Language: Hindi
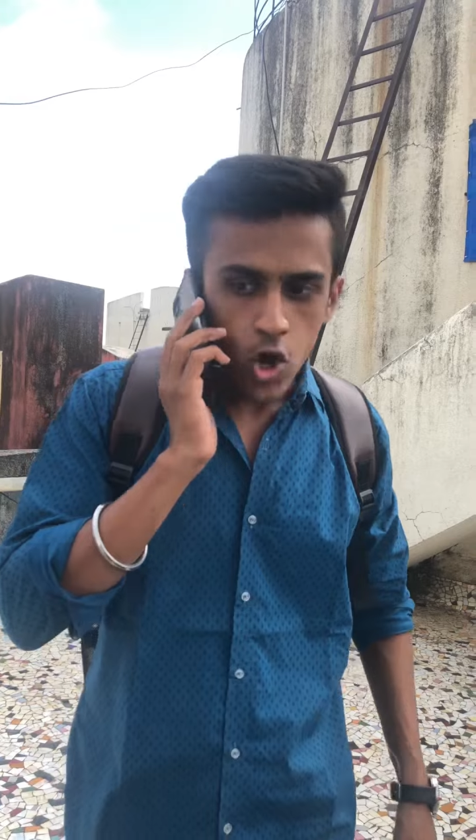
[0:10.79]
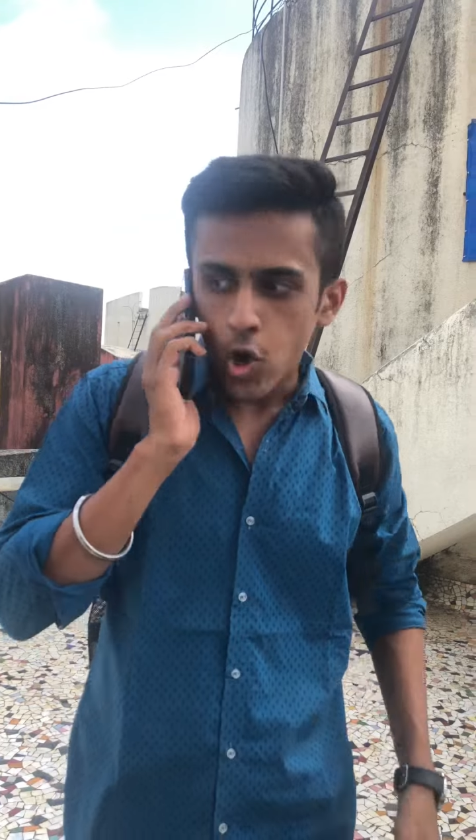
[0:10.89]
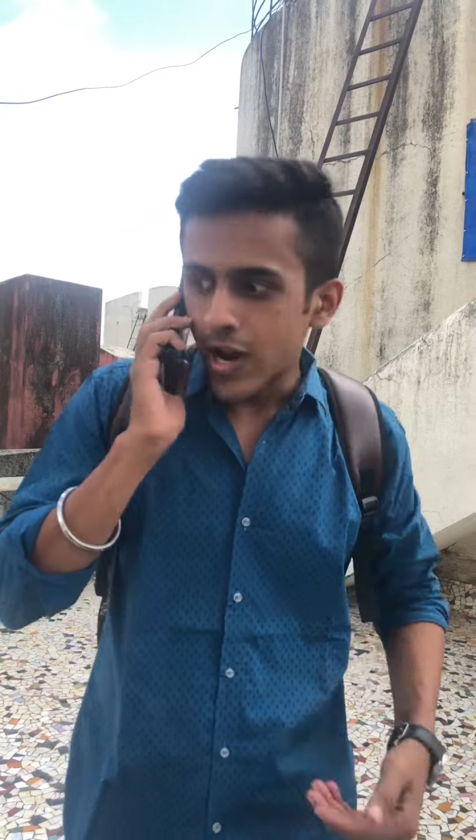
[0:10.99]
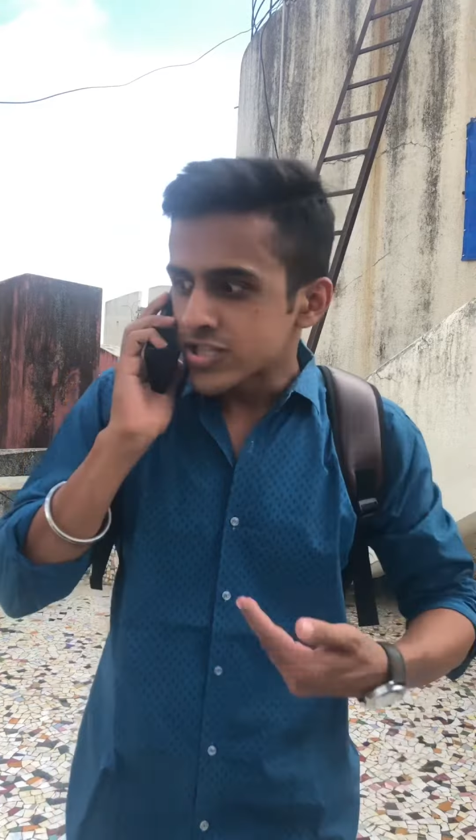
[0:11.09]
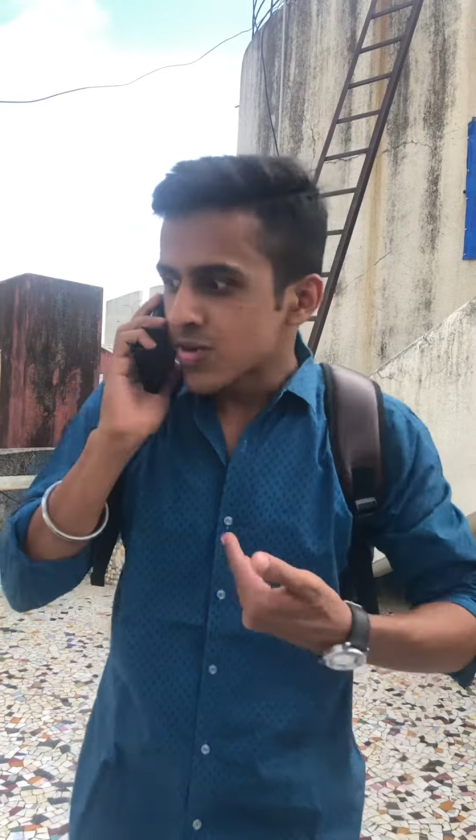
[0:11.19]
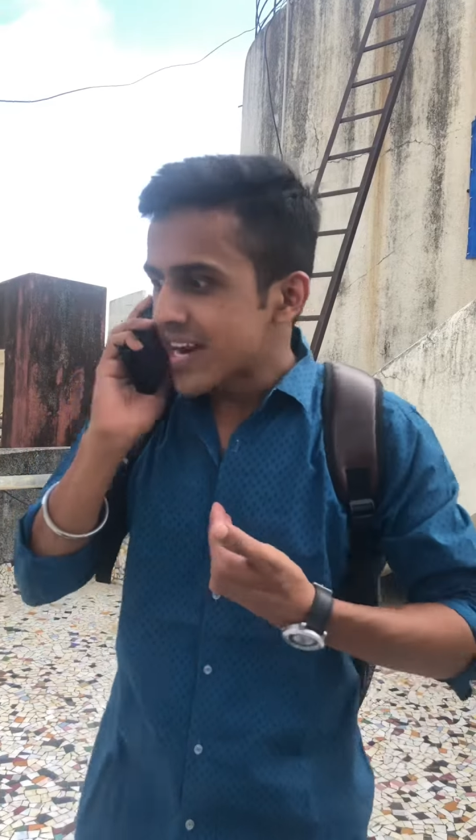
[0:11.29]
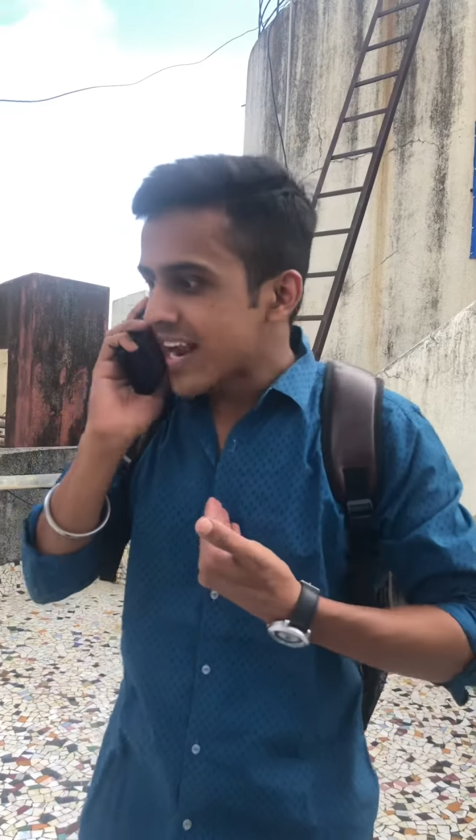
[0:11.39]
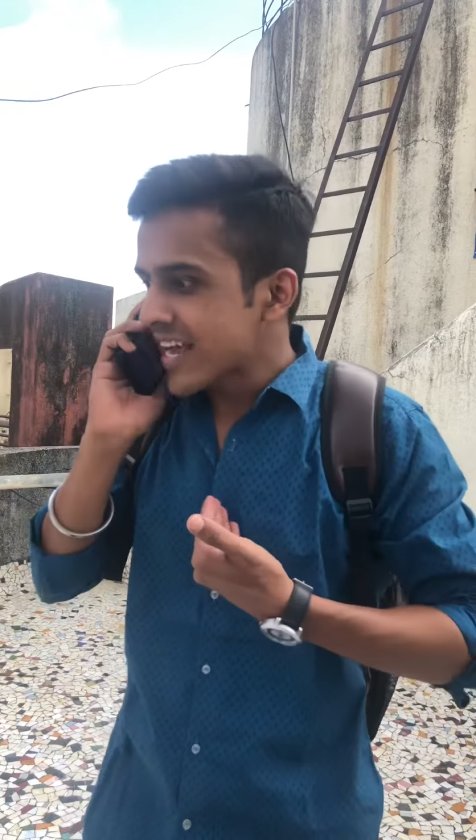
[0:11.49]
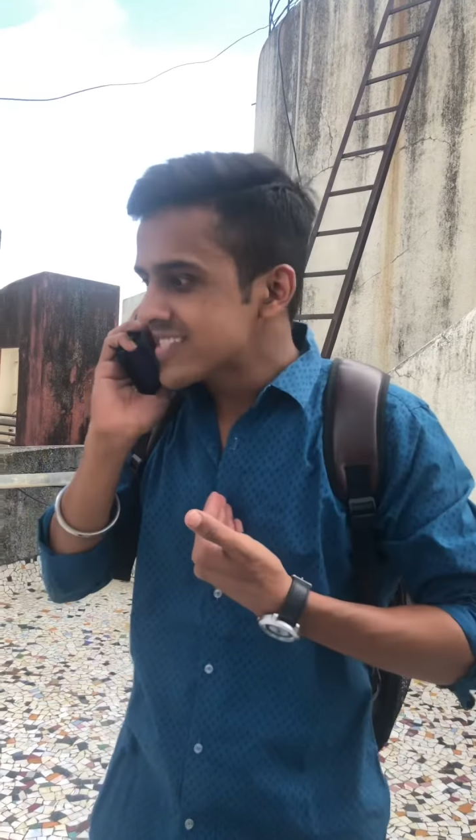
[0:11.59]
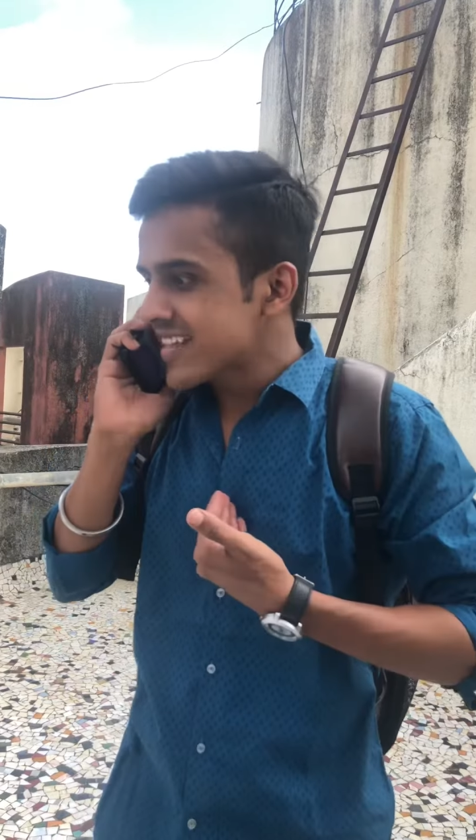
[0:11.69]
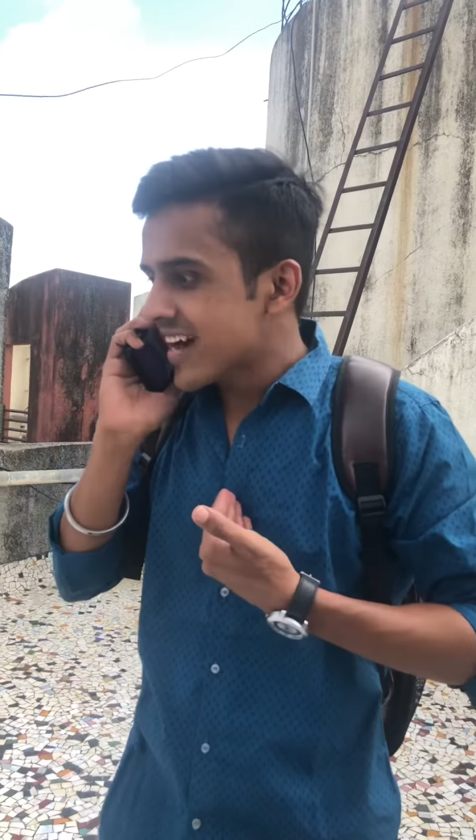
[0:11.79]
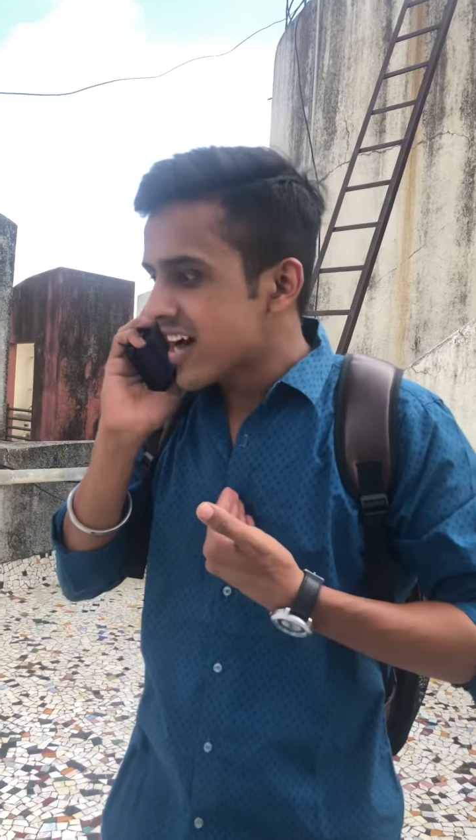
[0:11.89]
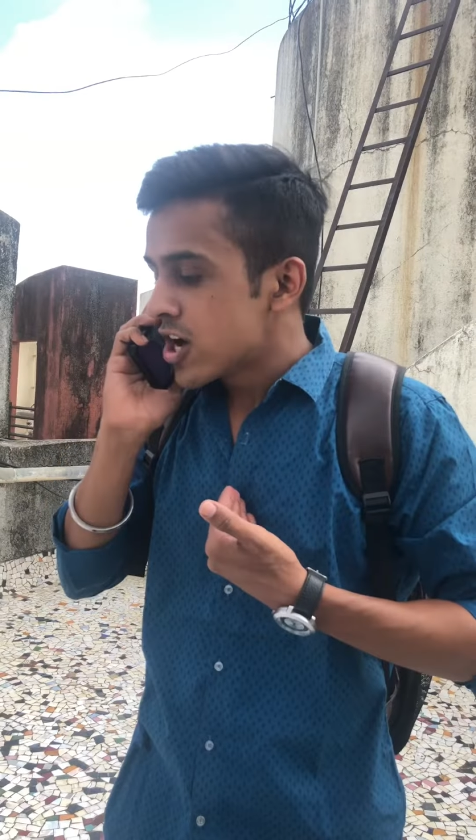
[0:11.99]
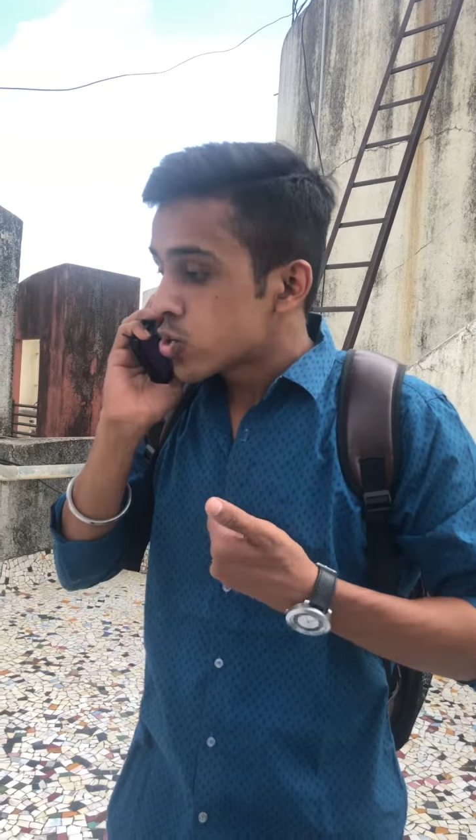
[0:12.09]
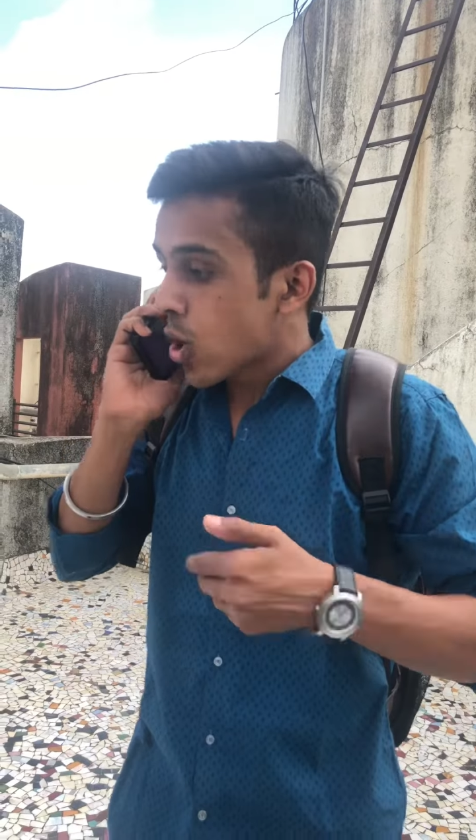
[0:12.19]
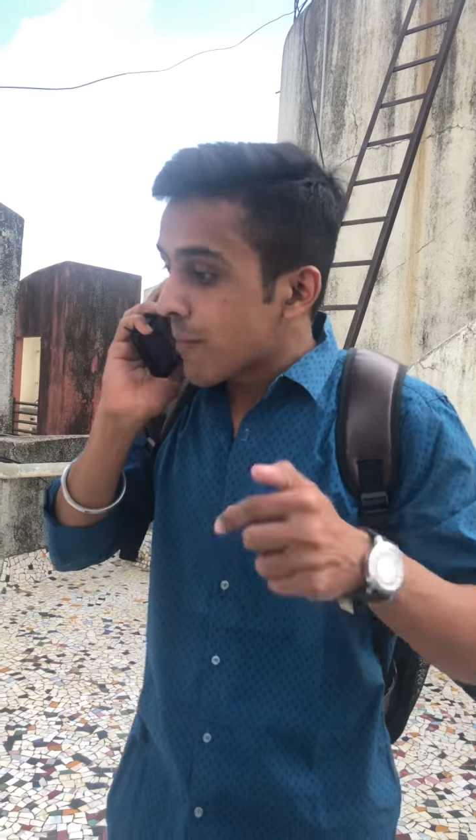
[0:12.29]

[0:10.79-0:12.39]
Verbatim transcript: और आज तो मेरा लास्ट डे था तो